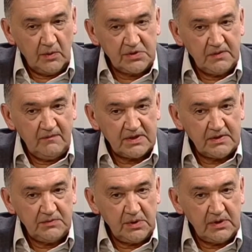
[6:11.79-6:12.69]
Очень
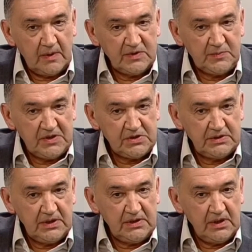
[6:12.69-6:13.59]
важно все-таки
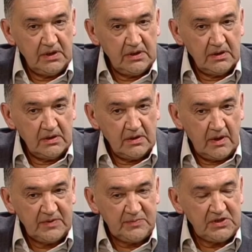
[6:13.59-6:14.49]
обеспечить детей, э,
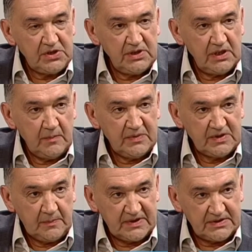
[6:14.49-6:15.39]
обеспечить детям
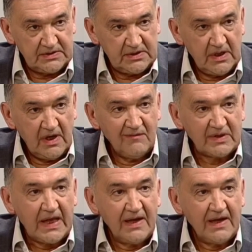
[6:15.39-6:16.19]
безопасность. Вот